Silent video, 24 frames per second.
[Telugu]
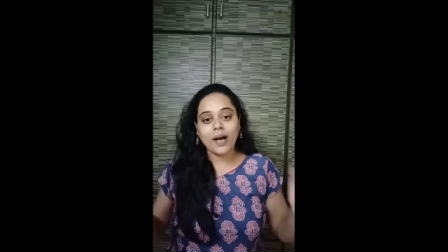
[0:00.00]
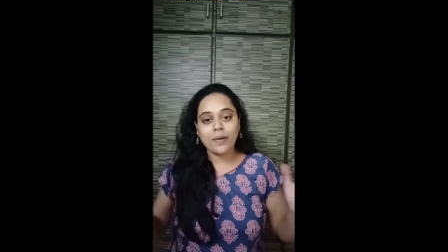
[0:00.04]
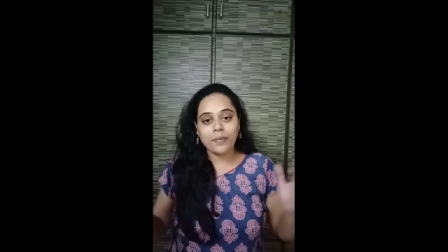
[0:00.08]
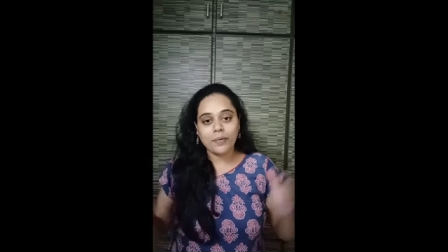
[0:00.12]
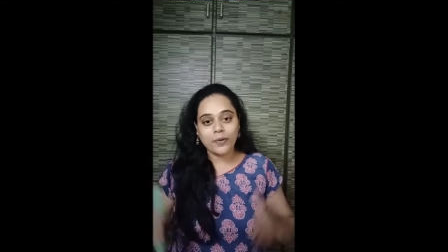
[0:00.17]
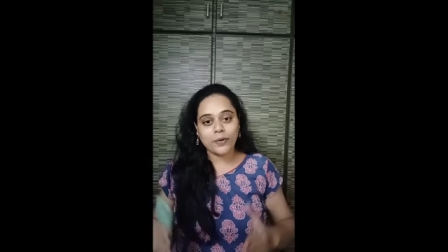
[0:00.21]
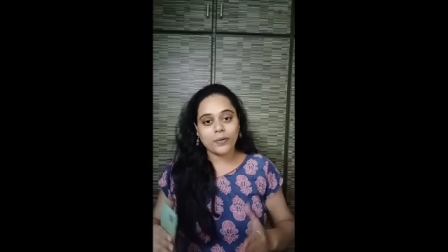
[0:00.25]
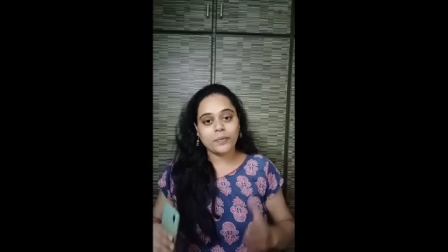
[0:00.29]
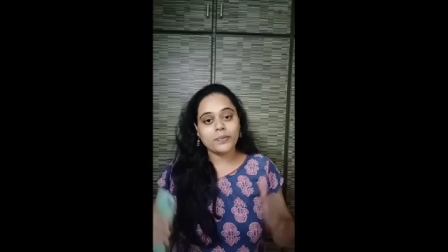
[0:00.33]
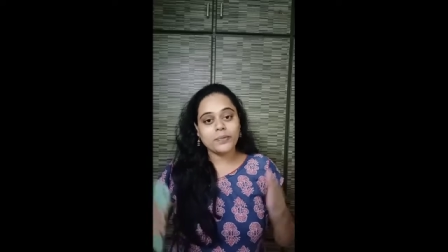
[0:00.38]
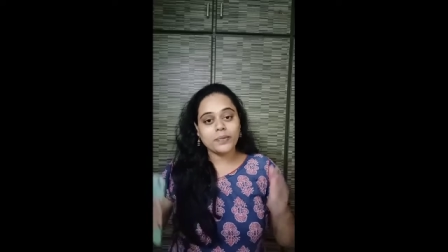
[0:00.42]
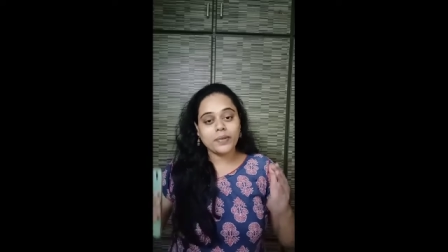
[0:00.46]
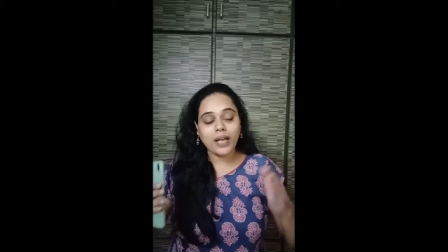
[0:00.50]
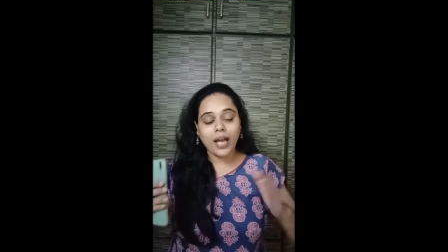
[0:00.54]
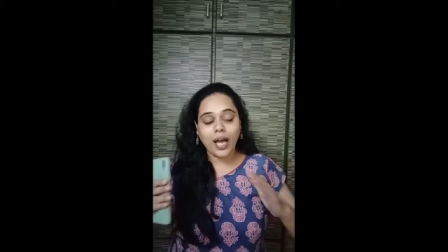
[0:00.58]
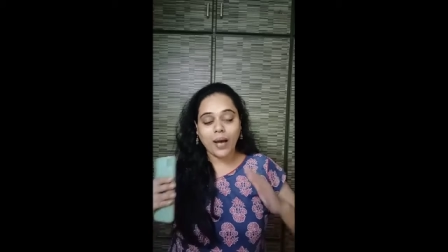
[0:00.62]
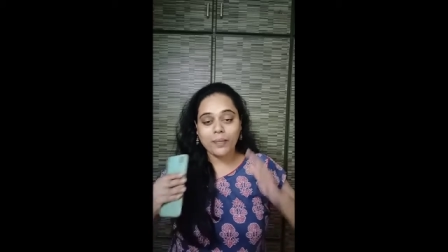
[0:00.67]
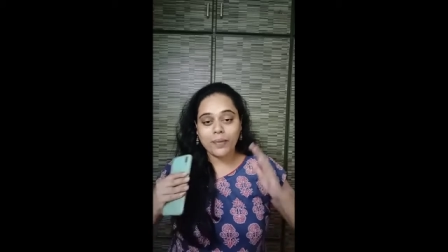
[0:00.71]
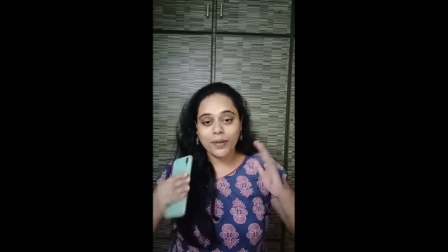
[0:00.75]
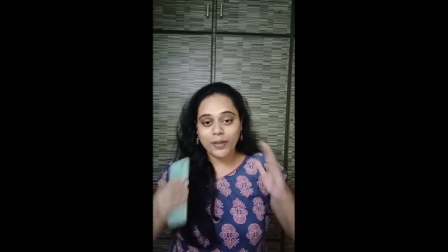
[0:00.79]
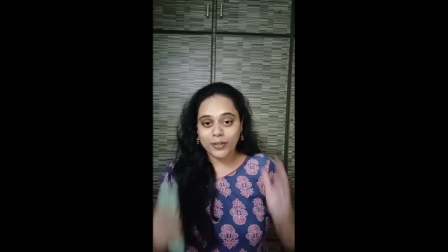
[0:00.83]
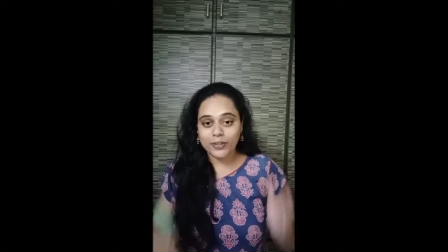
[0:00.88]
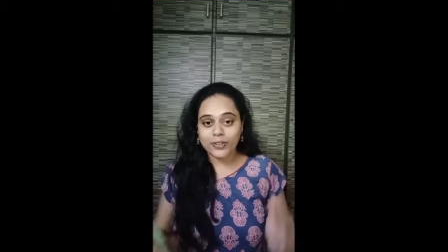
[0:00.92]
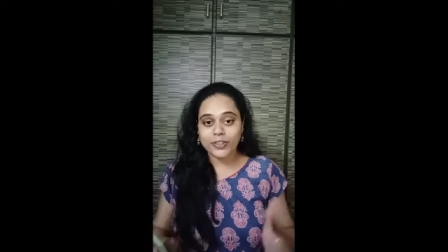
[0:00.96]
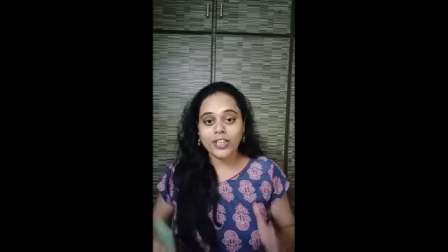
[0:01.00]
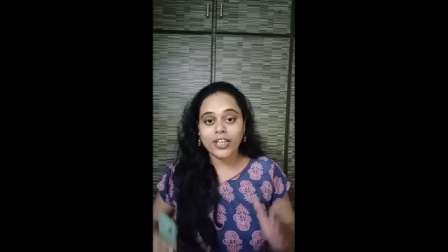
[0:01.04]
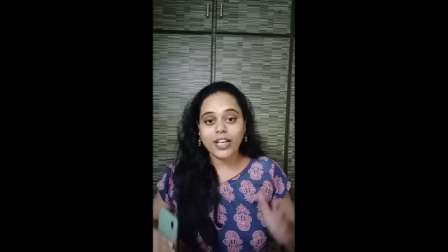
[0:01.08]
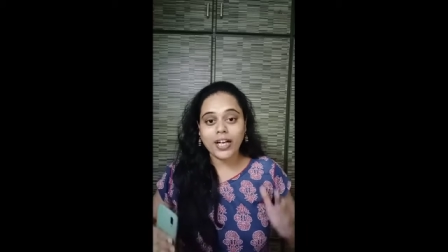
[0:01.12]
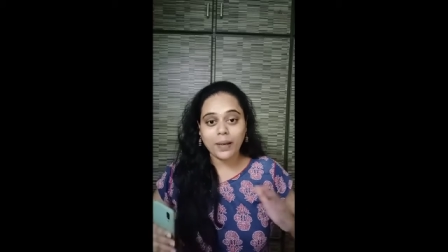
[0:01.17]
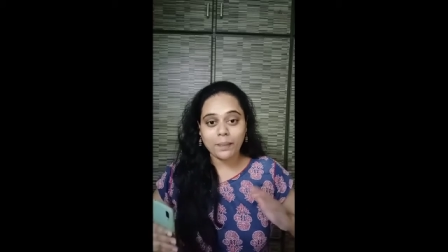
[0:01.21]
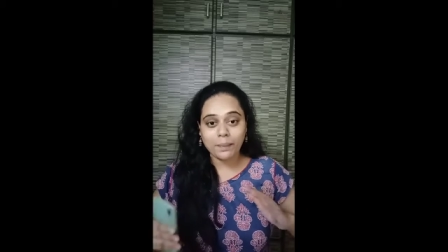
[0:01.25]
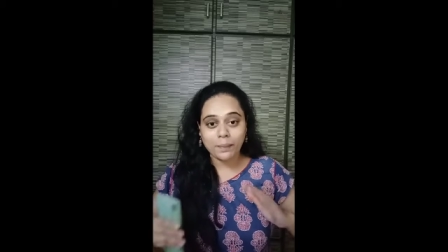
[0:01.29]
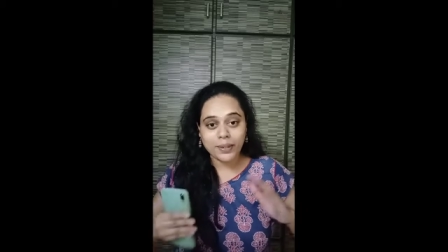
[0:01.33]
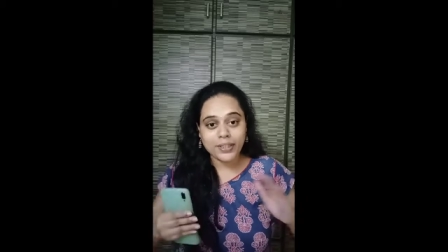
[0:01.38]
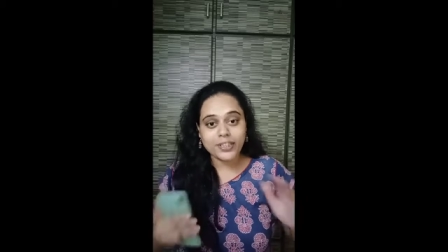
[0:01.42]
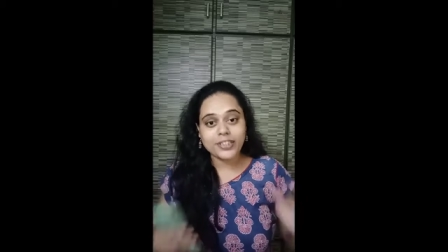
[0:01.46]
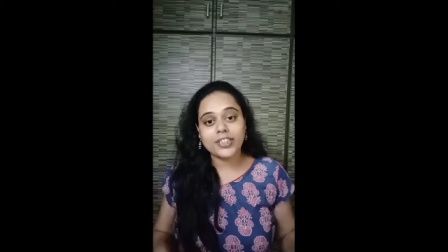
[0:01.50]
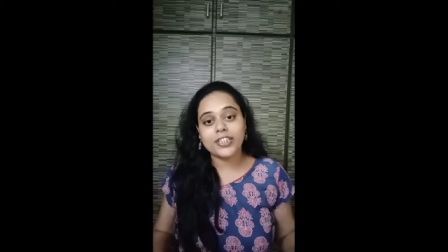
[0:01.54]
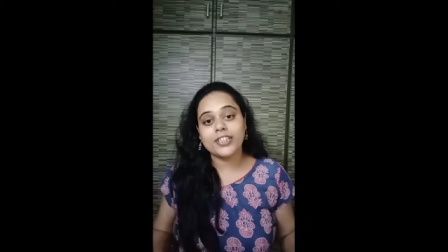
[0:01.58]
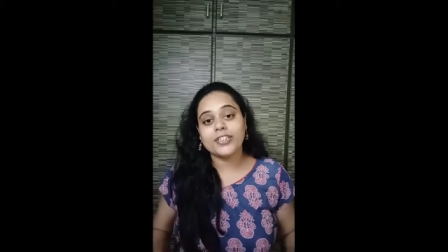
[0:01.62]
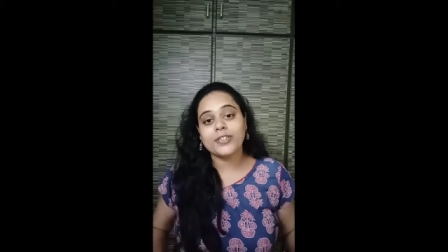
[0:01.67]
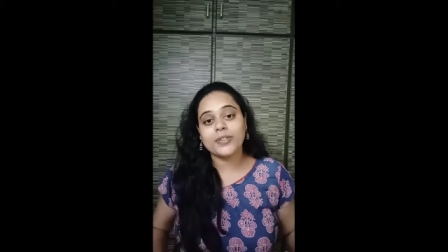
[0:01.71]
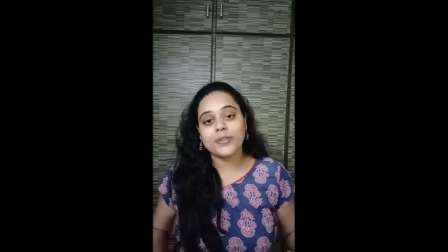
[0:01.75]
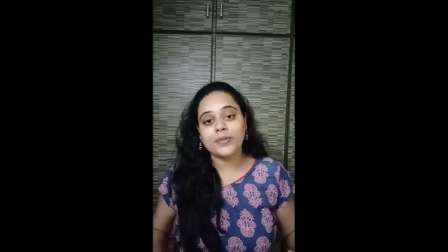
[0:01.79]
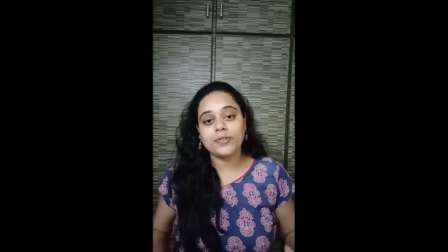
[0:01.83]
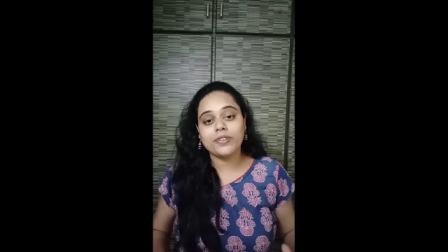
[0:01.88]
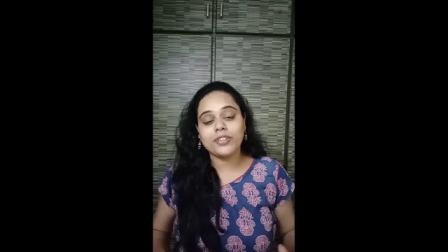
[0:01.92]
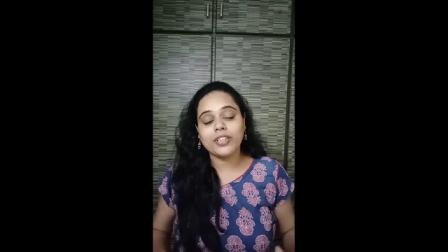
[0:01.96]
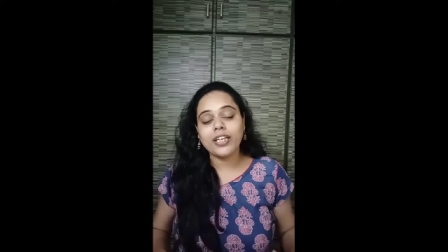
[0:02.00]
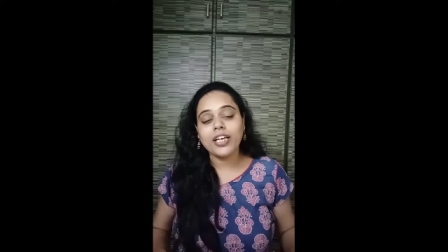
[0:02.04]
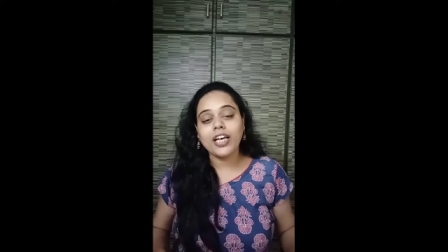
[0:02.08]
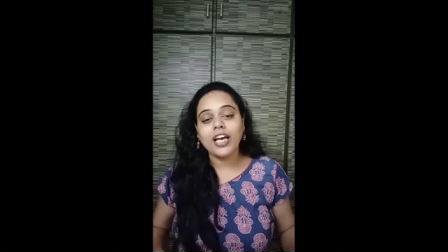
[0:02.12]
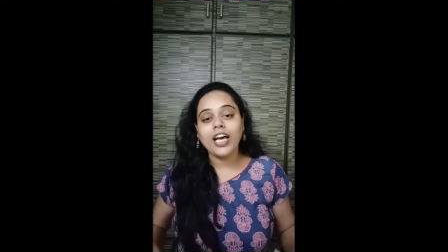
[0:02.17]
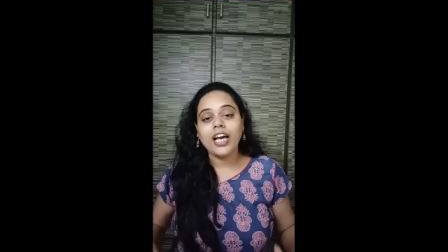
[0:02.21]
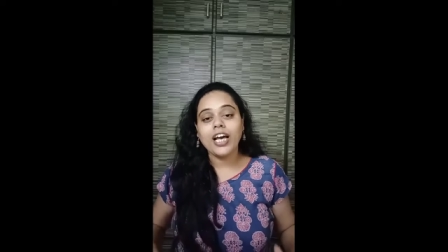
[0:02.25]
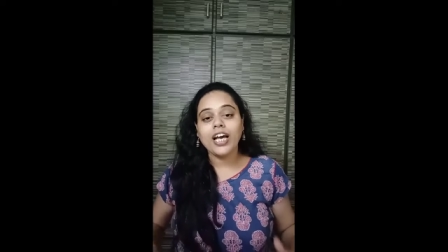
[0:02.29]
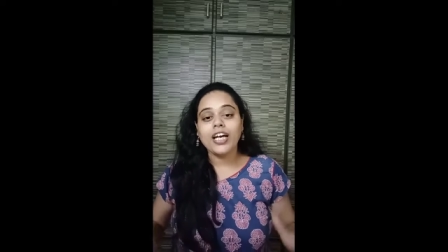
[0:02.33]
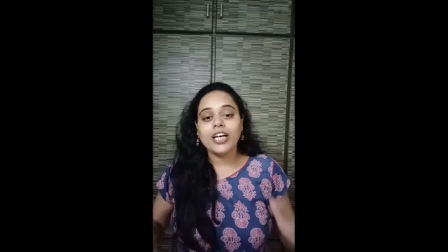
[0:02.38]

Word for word: యాభై యాభై రోజులు కంప్లీట్ చేసుకుంది